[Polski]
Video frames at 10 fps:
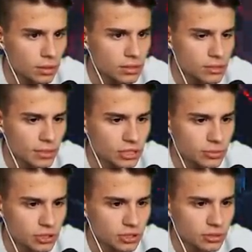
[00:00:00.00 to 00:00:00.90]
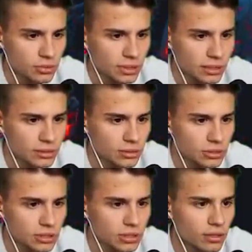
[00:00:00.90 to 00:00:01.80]
Zobaczmy, czy tutaj ktoś
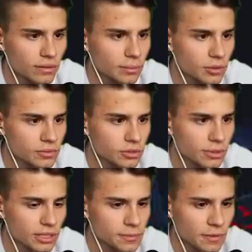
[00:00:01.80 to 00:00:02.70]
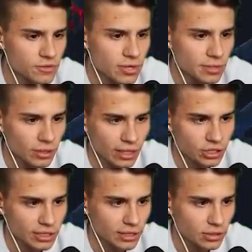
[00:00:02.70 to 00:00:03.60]
się chowa, bo w sumie nie sprawdziłem tego
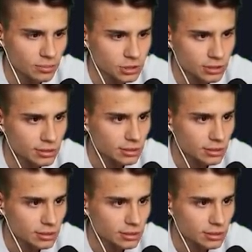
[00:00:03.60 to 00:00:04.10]
aż tak dobrze.